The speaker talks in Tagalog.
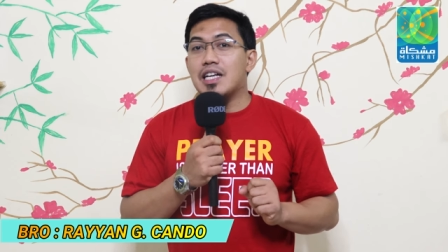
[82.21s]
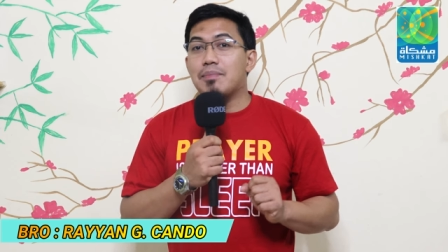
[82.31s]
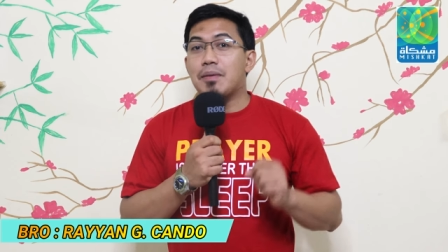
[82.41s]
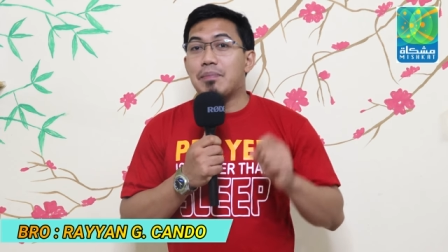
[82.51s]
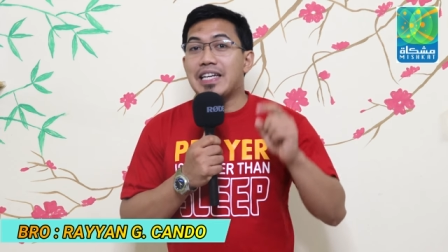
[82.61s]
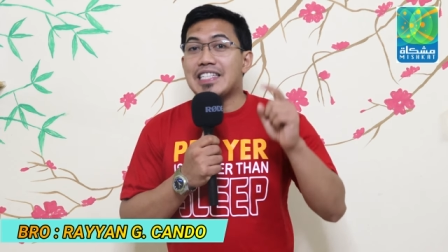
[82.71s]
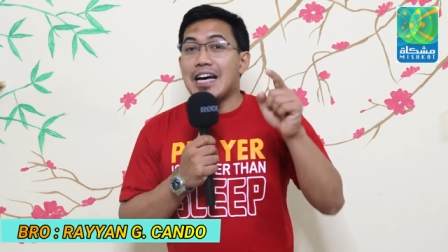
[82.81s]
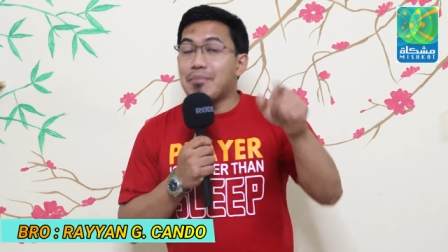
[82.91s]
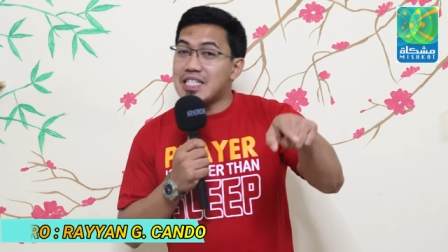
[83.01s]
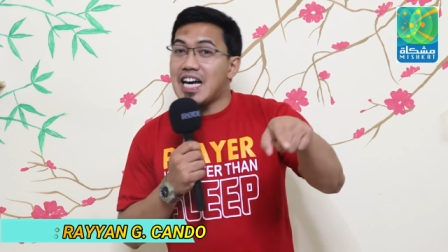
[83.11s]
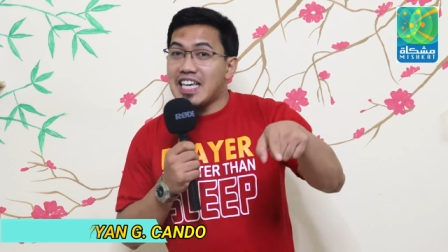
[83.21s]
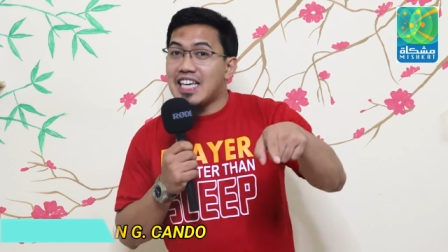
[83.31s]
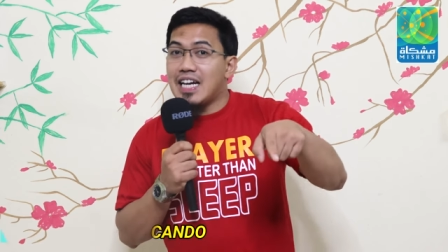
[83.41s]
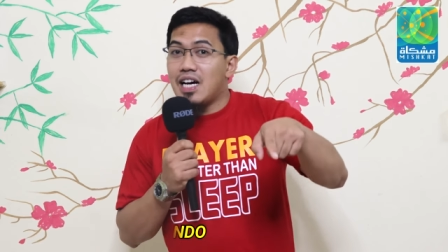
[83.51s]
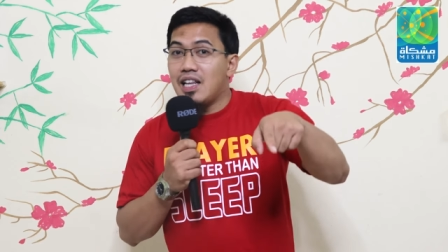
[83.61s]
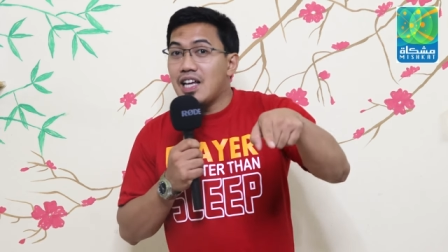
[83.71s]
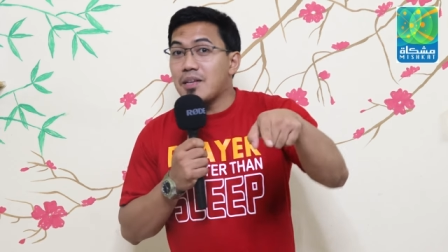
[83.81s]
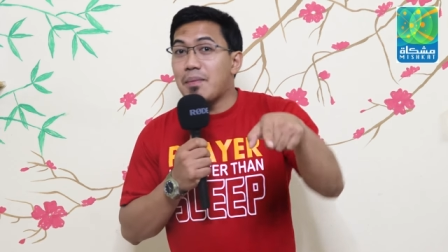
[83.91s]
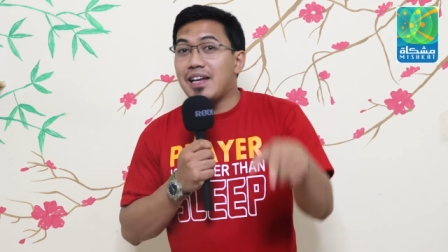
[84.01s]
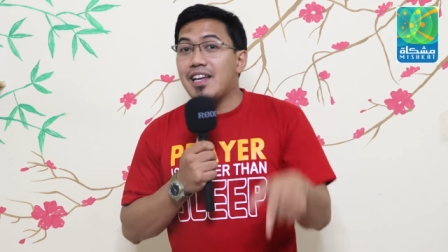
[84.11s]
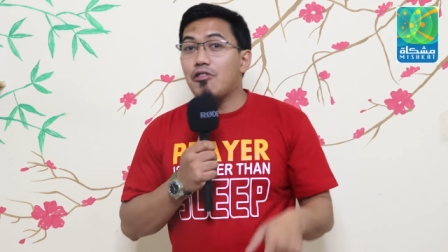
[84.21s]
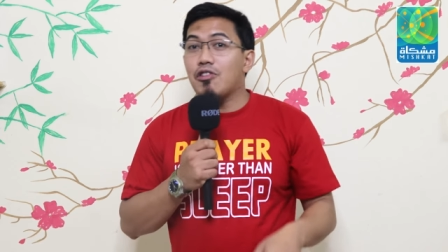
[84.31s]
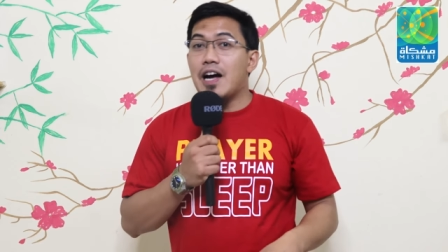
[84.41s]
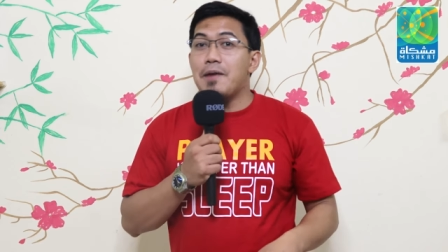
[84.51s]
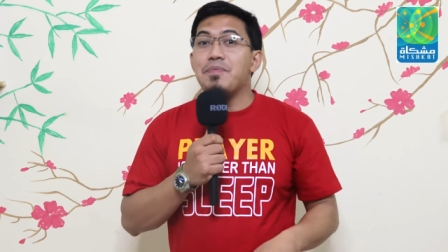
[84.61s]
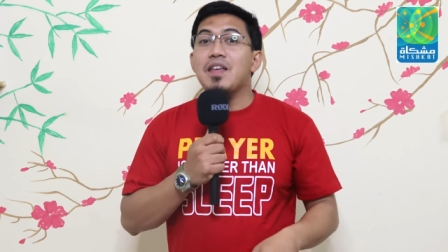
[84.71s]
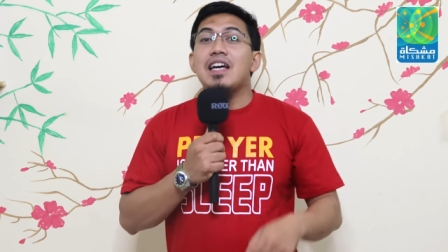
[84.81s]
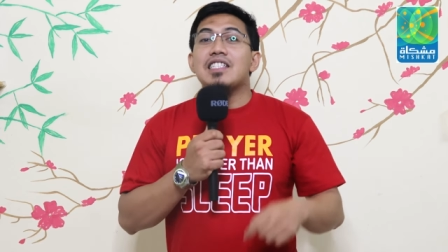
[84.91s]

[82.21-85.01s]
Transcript: wasallam na pinasabi sa kanya ng Allah sa banal na Quran,